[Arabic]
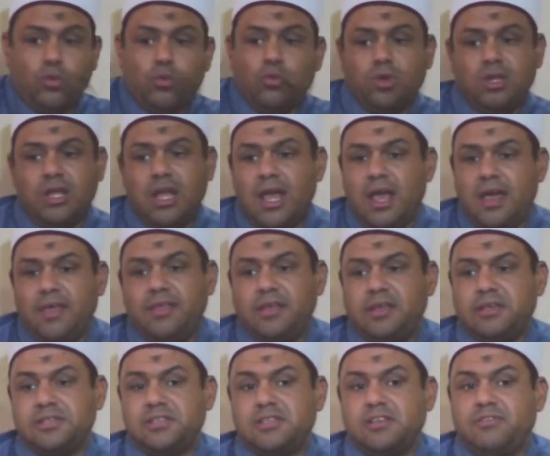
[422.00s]

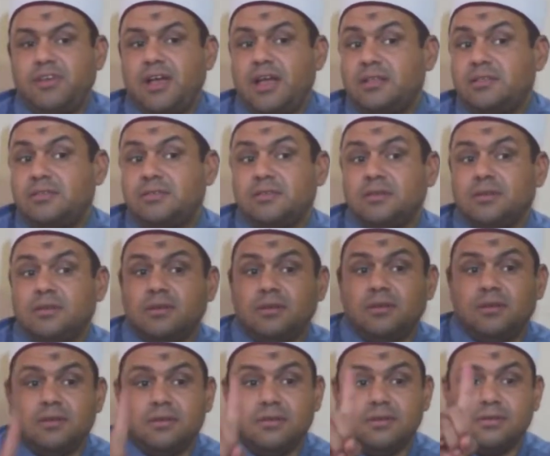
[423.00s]
لهذه الصفات
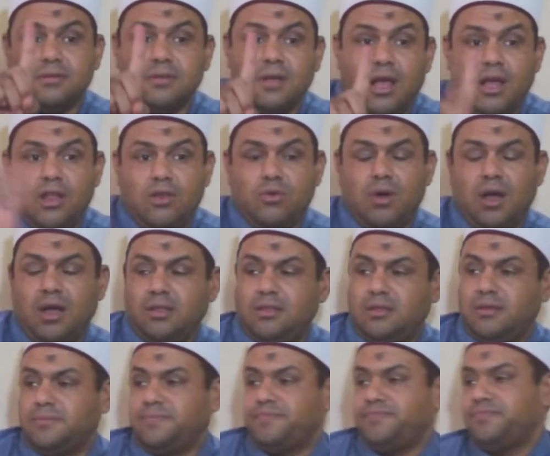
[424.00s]

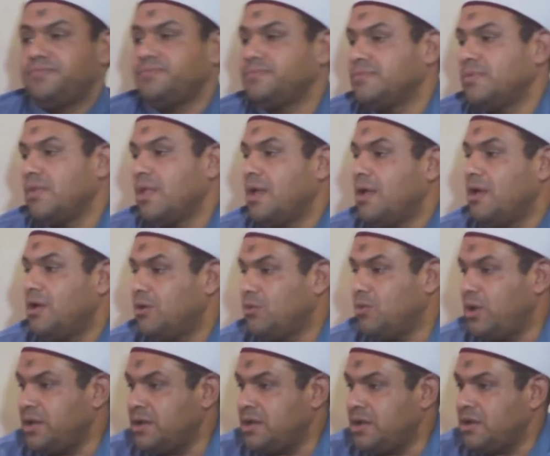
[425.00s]
الوحدة
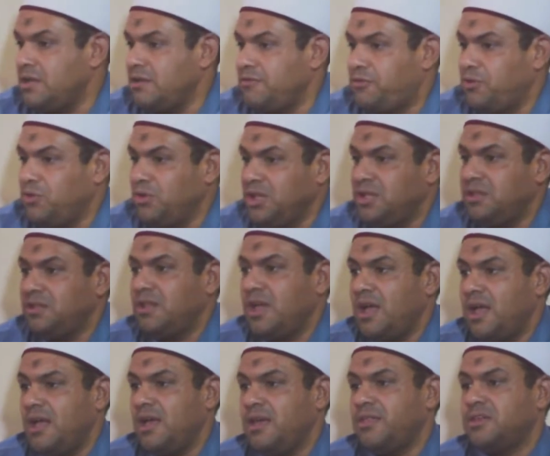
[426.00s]
ونقف عند
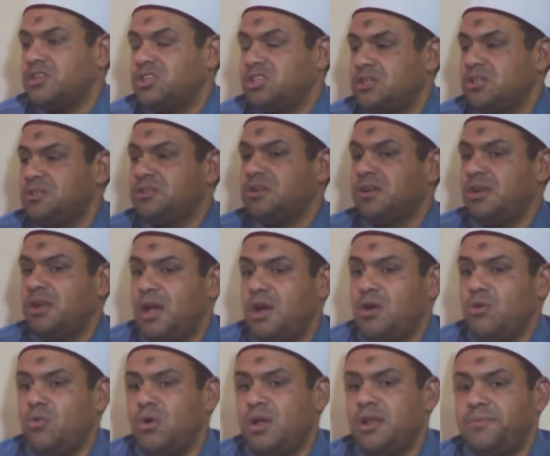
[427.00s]
هذا الشطر
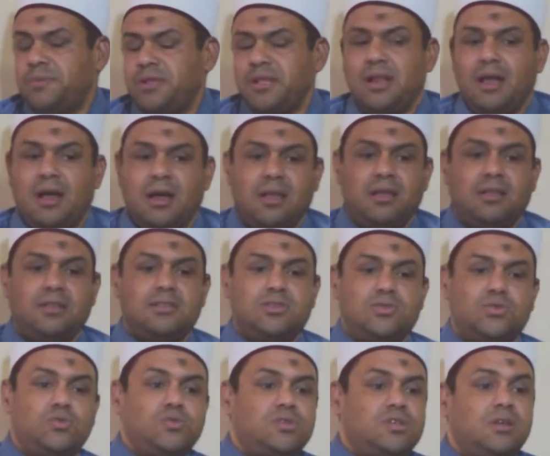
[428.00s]
الأول من العقيدة
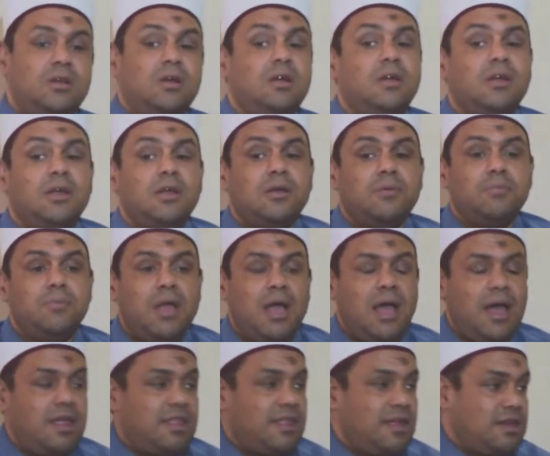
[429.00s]
السنوسية
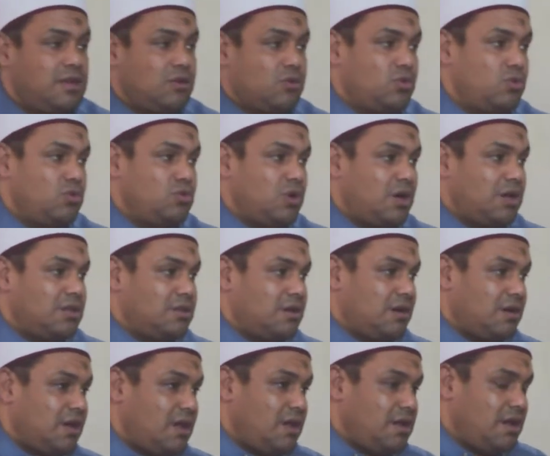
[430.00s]
بهذا نكون قد
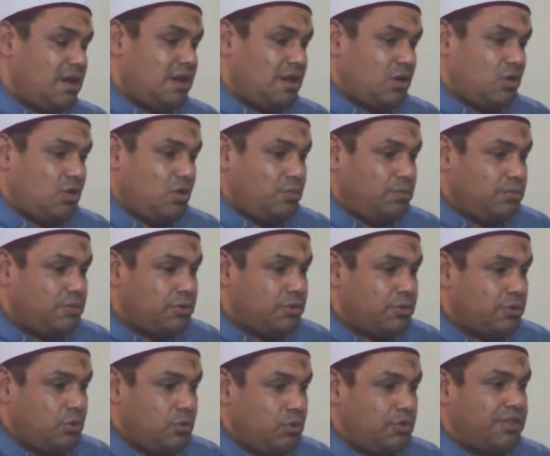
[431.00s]
قرأنا لكم
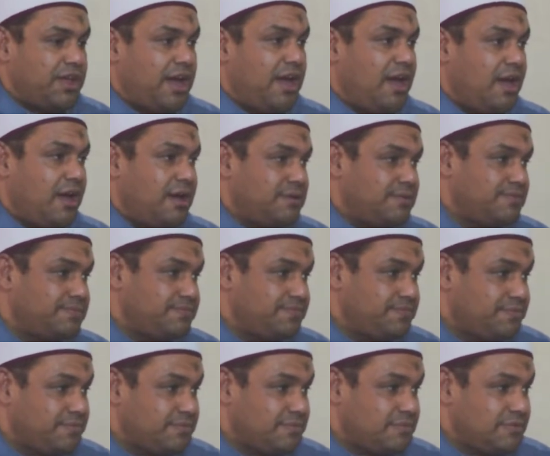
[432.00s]
ثلثها
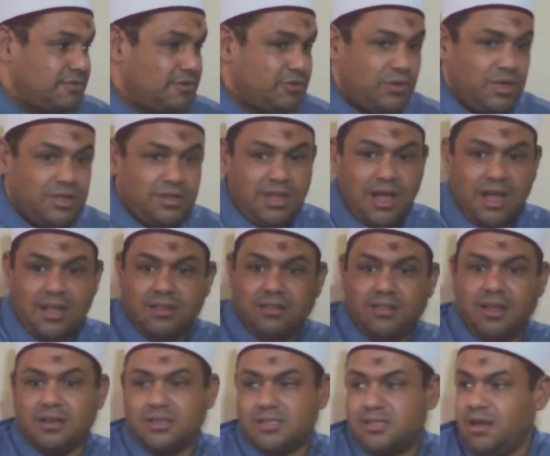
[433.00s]
وانتهى
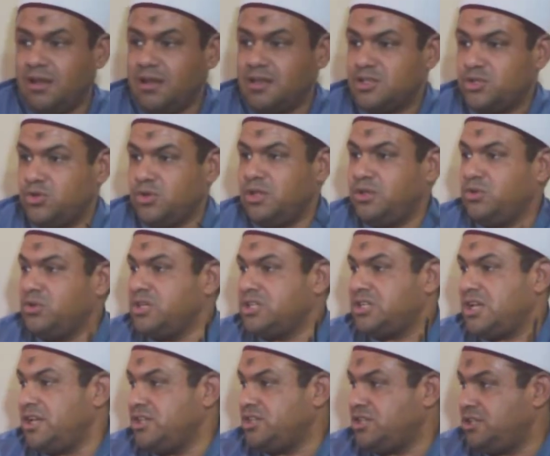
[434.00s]
الدرس خلاص تريدون
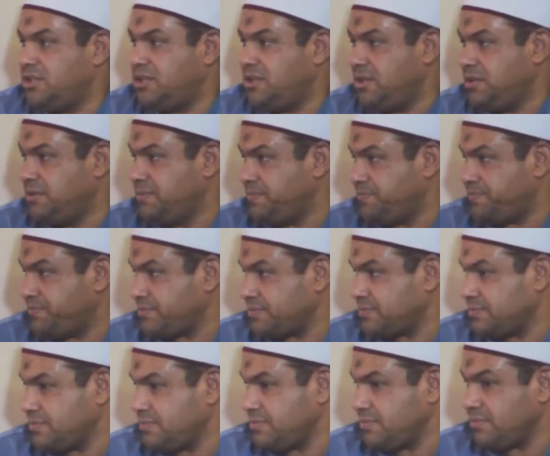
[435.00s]
شيئا جديدا؟
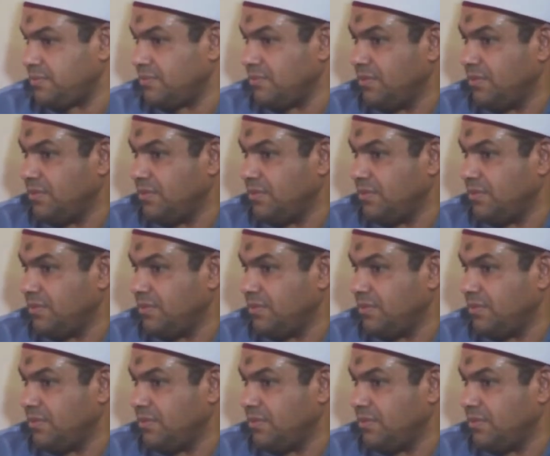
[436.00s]
قراءة